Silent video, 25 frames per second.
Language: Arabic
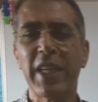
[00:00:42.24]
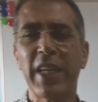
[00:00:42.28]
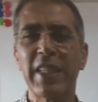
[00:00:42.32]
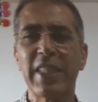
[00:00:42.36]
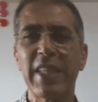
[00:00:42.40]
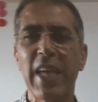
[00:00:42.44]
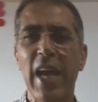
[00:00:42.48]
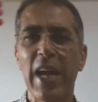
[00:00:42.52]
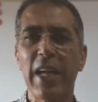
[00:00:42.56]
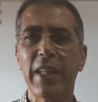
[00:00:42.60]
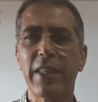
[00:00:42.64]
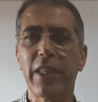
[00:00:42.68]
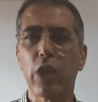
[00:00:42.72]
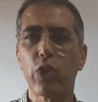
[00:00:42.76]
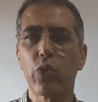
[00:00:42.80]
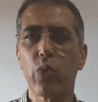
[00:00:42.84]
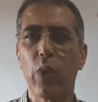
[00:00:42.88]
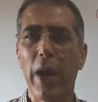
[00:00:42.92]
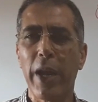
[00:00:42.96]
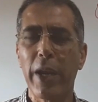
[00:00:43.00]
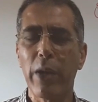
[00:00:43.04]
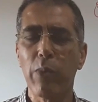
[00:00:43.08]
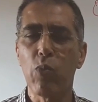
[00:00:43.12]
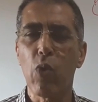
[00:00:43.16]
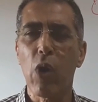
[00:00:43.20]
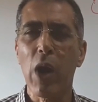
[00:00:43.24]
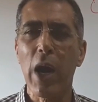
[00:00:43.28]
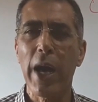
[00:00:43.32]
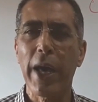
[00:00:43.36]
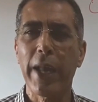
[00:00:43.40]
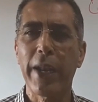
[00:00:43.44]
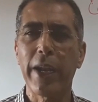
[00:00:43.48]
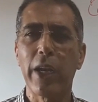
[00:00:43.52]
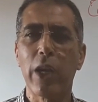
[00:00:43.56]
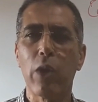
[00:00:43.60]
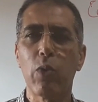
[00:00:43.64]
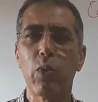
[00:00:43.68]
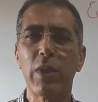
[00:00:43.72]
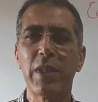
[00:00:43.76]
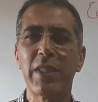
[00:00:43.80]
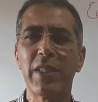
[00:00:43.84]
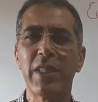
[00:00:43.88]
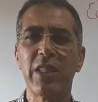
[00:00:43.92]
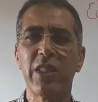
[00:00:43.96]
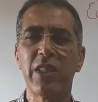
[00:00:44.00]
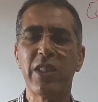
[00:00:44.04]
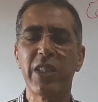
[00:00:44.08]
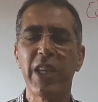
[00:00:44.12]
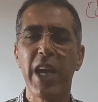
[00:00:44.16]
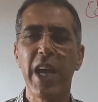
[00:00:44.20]
سنتحدث عن المقارنة
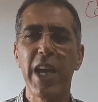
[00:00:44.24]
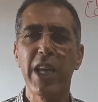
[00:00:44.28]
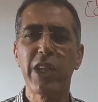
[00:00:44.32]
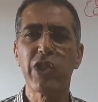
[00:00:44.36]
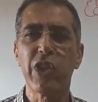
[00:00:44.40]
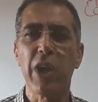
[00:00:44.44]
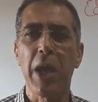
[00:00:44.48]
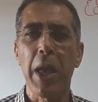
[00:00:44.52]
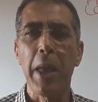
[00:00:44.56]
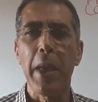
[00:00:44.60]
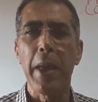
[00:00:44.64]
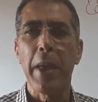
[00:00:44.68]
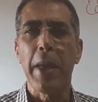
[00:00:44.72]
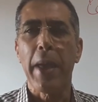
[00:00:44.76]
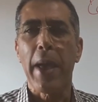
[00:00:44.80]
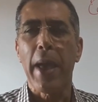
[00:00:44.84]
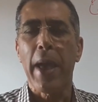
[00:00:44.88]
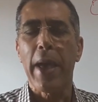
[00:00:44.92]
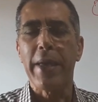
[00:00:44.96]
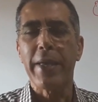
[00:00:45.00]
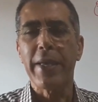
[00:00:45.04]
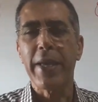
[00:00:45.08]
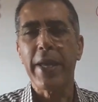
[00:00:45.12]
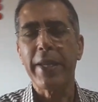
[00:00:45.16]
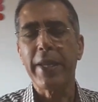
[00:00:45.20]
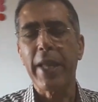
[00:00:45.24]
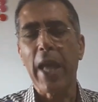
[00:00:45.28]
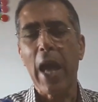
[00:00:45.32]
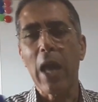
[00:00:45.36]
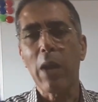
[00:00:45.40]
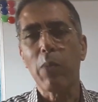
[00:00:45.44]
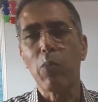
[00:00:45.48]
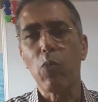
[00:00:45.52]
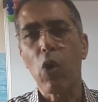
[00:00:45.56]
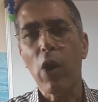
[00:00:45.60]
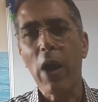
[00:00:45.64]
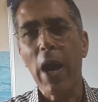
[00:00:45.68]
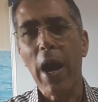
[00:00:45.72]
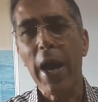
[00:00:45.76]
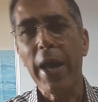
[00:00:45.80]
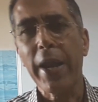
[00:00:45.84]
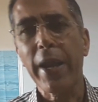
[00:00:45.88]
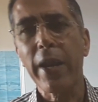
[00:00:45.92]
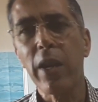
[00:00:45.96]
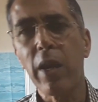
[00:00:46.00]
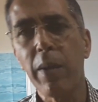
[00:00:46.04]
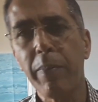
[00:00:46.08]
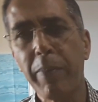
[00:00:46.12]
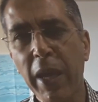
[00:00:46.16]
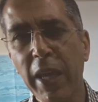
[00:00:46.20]
والاستنتاج يعني
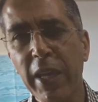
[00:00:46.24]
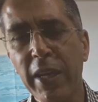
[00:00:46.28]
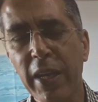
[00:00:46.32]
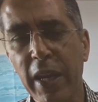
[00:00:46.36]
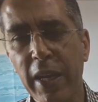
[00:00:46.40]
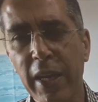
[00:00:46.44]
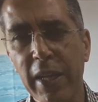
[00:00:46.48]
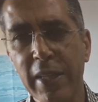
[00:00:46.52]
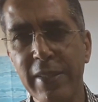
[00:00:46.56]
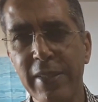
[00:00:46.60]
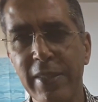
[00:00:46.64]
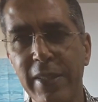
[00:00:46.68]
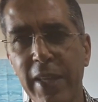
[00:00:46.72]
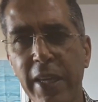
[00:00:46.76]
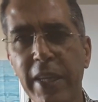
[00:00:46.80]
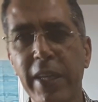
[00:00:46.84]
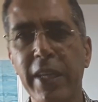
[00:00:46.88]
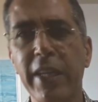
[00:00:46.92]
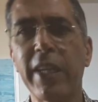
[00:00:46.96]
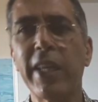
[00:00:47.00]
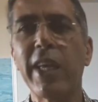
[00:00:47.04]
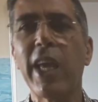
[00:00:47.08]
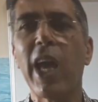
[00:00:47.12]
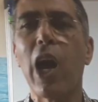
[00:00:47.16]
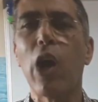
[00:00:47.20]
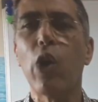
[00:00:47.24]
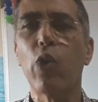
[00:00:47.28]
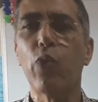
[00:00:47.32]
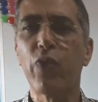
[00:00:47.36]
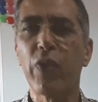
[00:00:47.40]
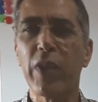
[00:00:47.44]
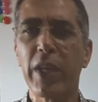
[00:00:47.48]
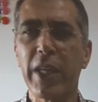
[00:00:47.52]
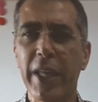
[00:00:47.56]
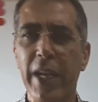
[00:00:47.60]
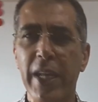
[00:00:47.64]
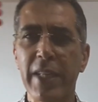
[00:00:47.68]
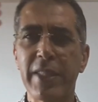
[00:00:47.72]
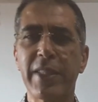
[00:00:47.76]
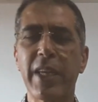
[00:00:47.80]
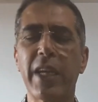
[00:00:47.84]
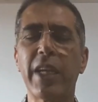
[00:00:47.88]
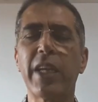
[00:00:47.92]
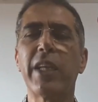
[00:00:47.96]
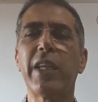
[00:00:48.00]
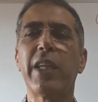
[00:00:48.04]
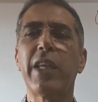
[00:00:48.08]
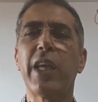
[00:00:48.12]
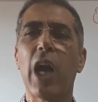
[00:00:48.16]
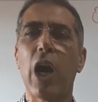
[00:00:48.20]
المقارنة بين نصين أو
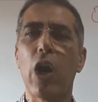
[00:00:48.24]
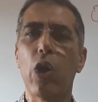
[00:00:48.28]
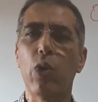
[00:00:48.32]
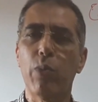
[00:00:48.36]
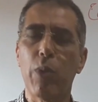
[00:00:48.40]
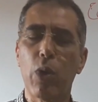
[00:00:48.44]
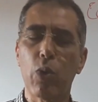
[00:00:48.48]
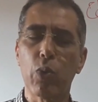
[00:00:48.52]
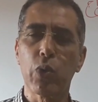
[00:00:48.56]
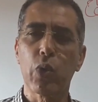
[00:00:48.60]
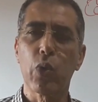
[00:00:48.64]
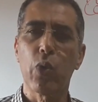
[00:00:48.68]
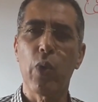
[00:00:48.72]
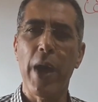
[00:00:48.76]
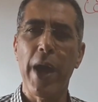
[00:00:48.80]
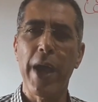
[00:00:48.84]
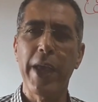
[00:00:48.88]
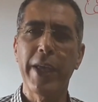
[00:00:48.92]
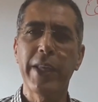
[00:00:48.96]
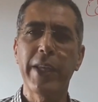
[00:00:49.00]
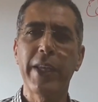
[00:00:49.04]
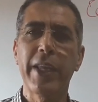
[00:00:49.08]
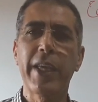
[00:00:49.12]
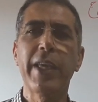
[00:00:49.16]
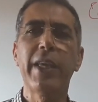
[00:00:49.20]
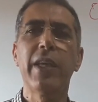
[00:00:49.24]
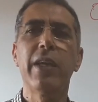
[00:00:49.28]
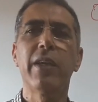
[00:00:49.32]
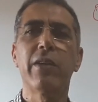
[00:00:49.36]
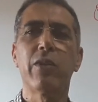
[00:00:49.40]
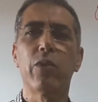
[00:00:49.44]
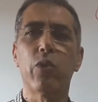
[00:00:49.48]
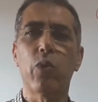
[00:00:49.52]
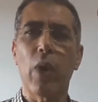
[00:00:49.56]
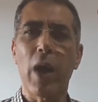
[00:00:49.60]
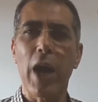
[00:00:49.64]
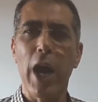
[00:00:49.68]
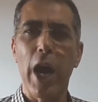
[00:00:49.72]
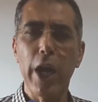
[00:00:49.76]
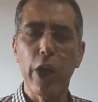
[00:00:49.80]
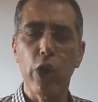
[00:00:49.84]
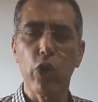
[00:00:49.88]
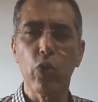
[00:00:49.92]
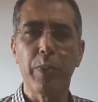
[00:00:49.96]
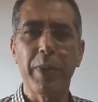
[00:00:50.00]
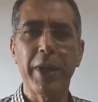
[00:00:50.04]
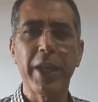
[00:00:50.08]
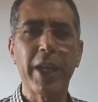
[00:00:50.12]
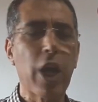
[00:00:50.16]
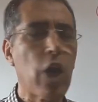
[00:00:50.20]
فكرتين أو موضوعين
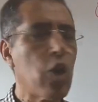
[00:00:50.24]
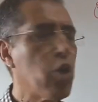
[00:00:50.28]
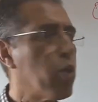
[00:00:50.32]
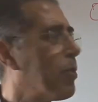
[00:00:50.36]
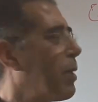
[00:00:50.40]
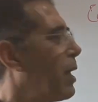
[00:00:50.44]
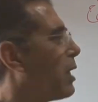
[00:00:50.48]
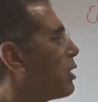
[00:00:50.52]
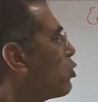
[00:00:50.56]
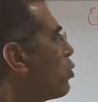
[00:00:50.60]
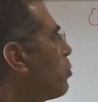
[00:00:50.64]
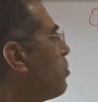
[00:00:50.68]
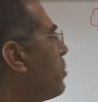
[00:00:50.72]
نقارن بينهما